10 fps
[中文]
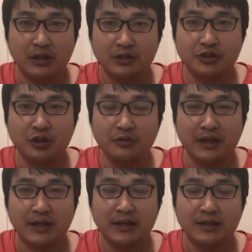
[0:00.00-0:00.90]
之后
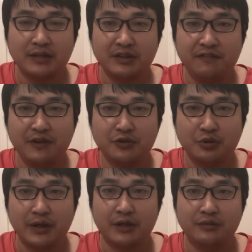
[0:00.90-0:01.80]
呢，杨家放
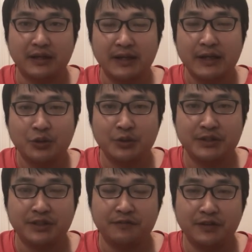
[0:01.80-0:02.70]
出来以后呢，
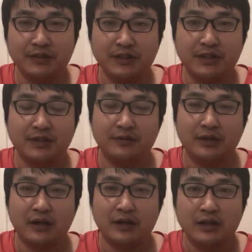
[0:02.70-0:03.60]
对警方那天
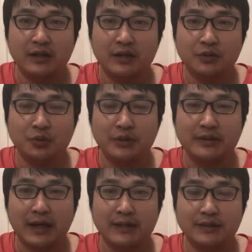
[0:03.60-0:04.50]
啊
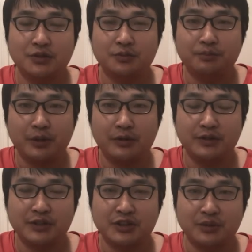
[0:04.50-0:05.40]
对他那种暴
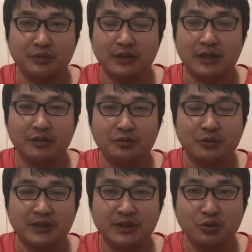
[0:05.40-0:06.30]
力的审问呢，有一
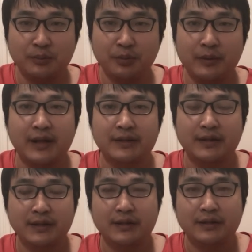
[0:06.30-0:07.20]
种心存不满。
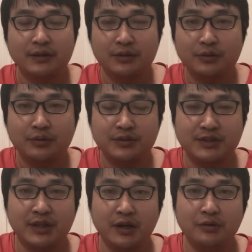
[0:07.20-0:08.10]

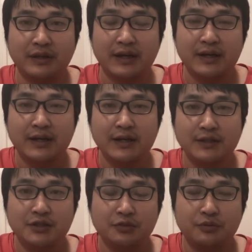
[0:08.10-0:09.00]
几天后呢。
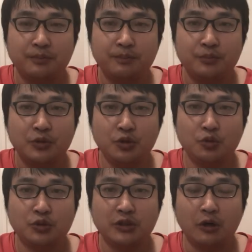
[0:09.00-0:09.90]
就
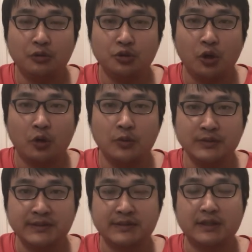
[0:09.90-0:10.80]
用刀
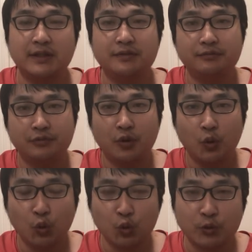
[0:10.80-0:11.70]
捅死了
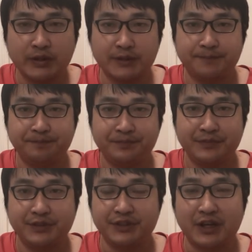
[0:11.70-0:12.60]
五个
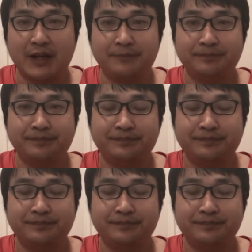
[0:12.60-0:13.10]
警察。